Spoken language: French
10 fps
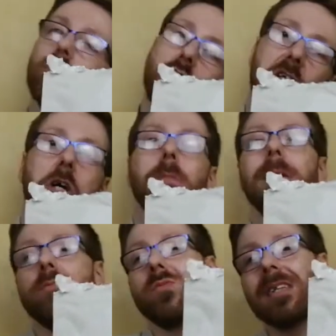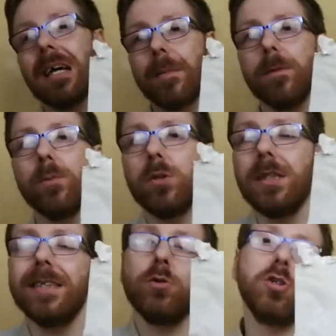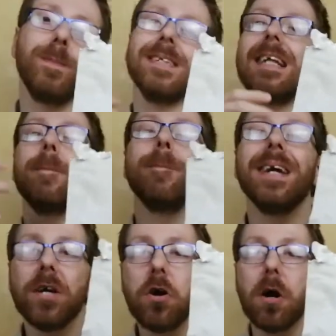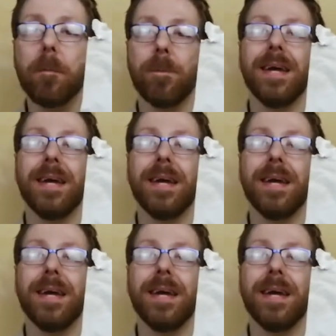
Donc, qui est quand même une très bonne protéine. Je ne dis pas que c'est la meilleure,